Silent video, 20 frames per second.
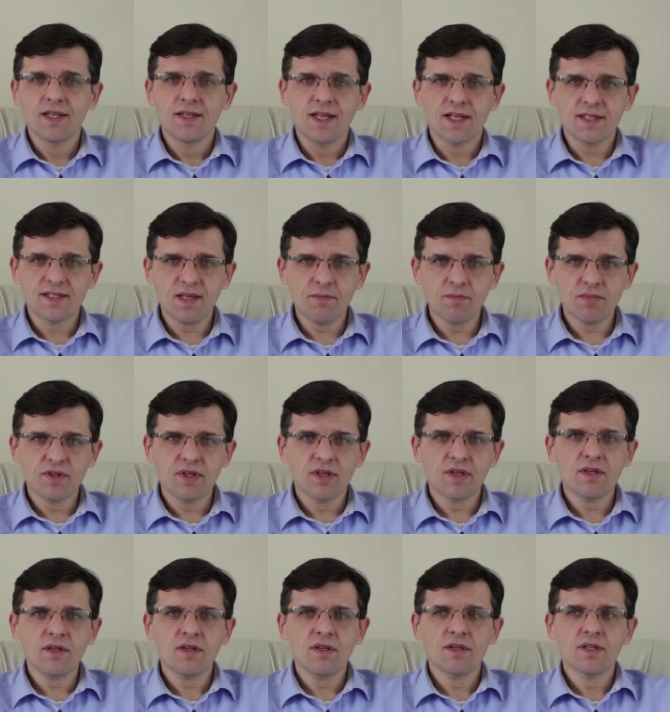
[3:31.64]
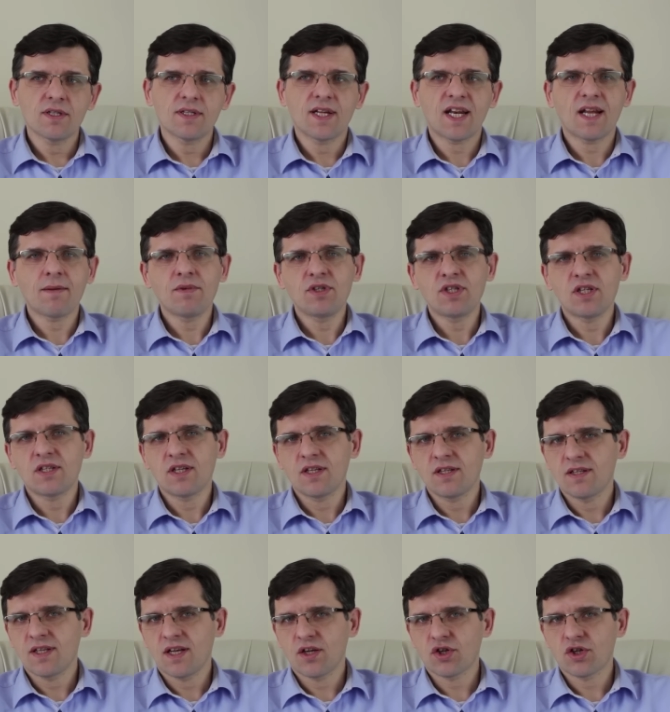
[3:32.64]
Następnie staramy się
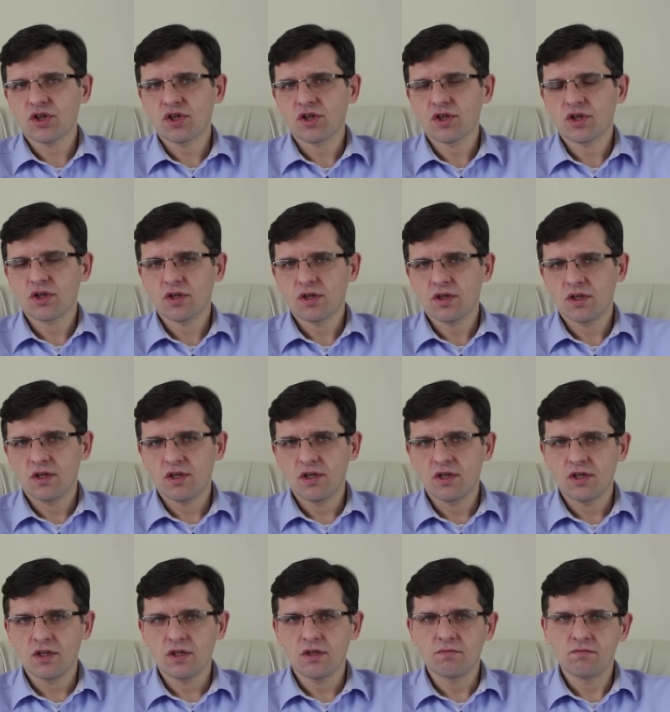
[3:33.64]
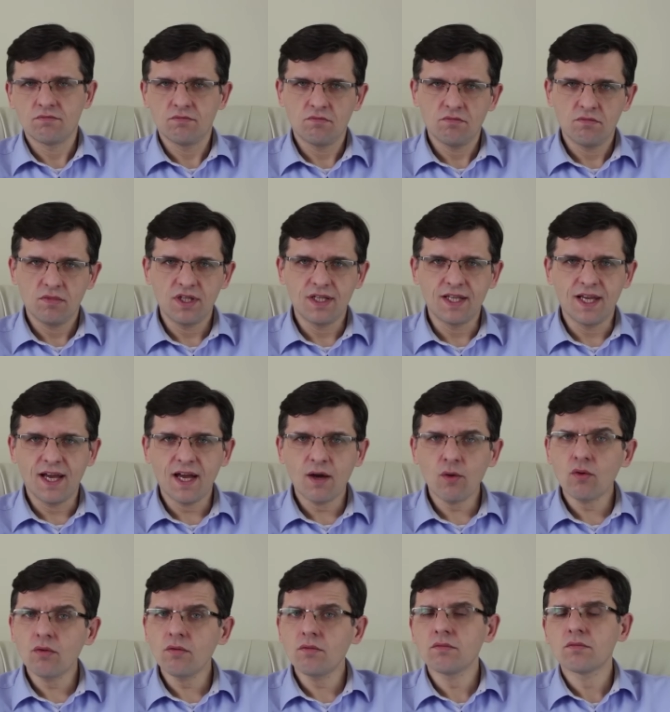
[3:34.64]
ten nasz y,
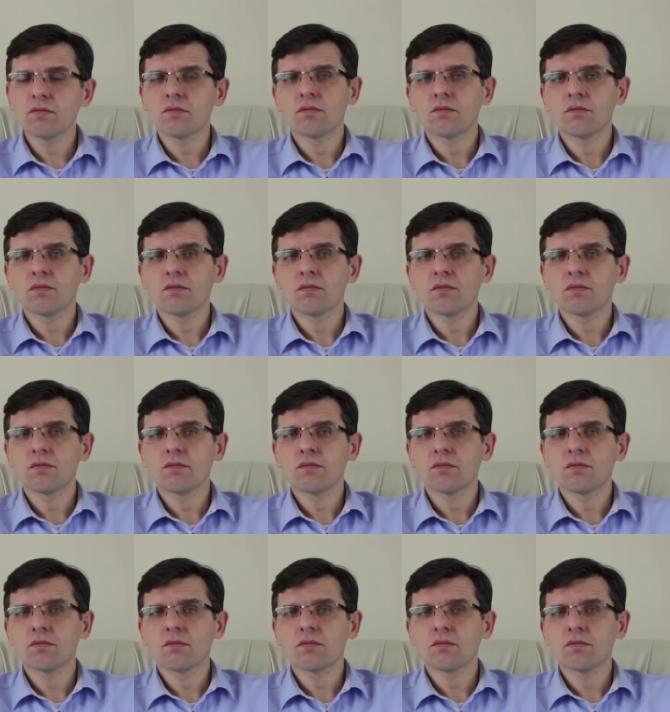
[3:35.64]
ideał,